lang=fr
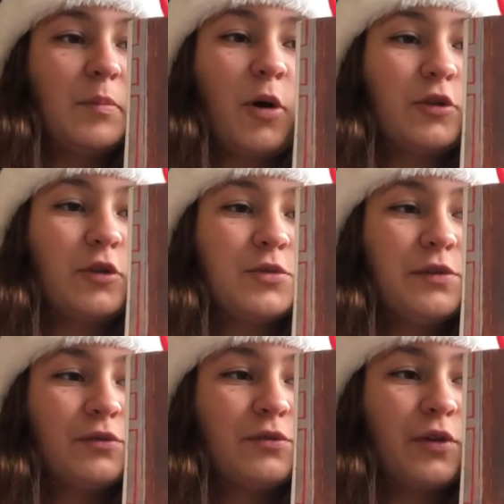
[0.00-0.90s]
prend Tom
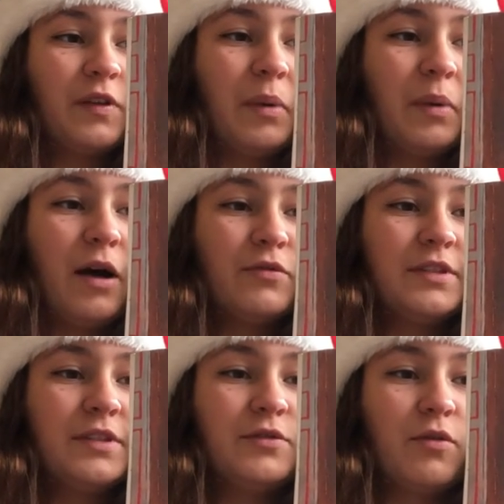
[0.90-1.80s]
Chiffon dans ses bras en
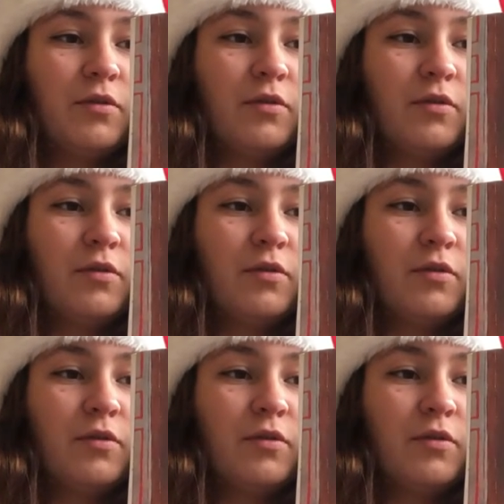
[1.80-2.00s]
disant ⁇